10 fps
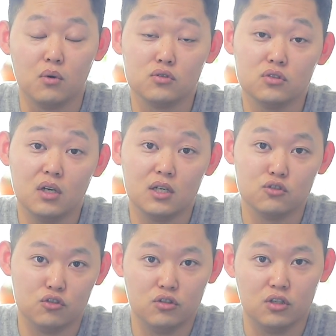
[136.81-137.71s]
복숭아가
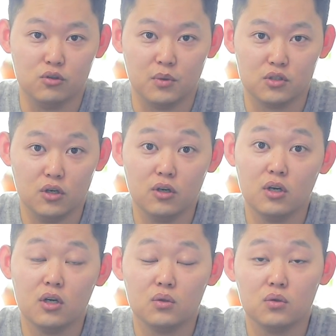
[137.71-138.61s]
줄을 이루면서
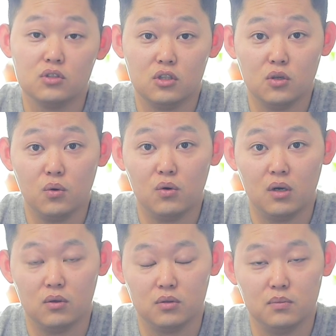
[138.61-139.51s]
또 그 뒤로
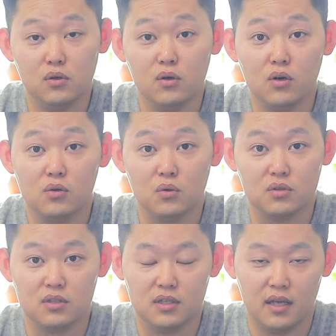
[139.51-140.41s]
올라오는 플로럴
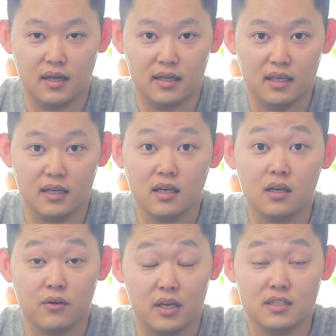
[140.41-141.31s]
노트들의 향이
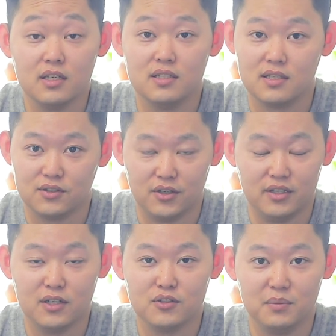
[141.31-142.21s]
굉장히
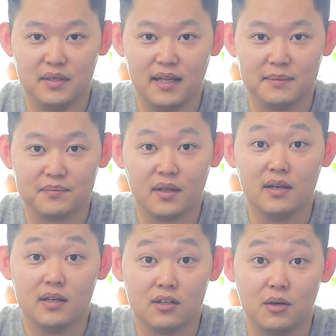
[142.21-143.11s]
인상적인 향수입니다.
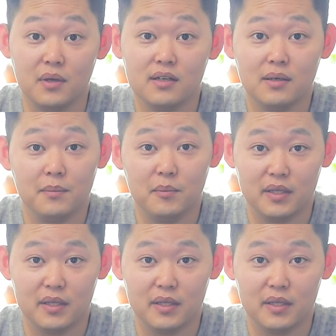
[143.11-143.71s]
그럼 향을 한번